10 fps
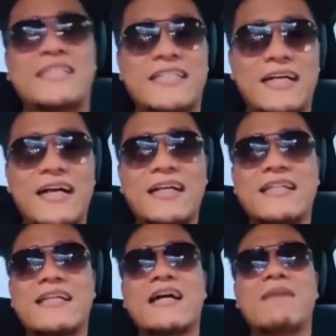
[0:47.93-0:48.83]
Sehingga
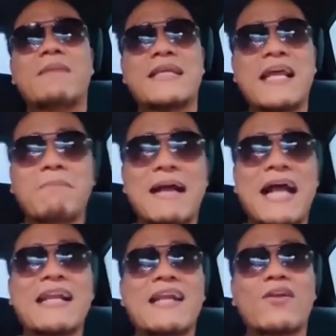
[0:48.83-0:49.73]
ketika melihat
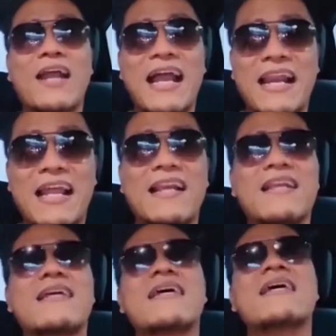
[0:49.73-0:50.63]
makanan non halal,